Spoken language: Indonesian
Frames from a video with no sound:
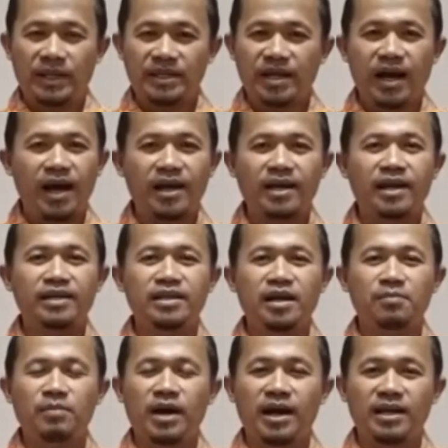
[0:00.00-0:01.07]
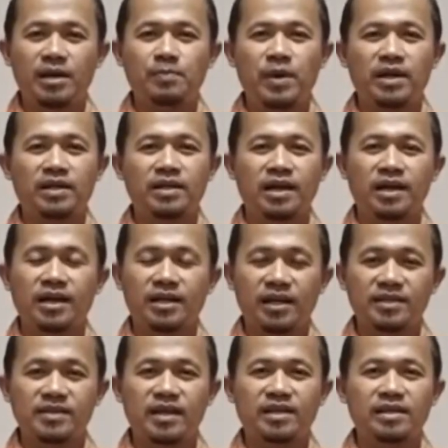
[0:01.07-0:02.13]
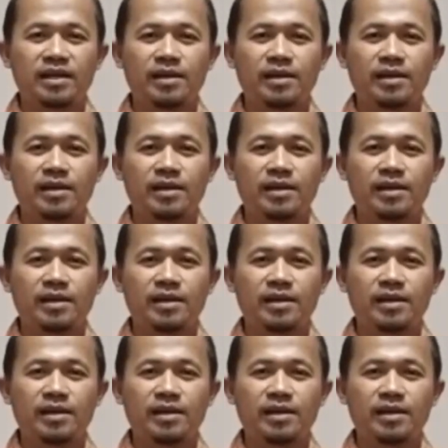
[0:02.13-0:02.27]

pertengkaran yang mengarah pada kekerasan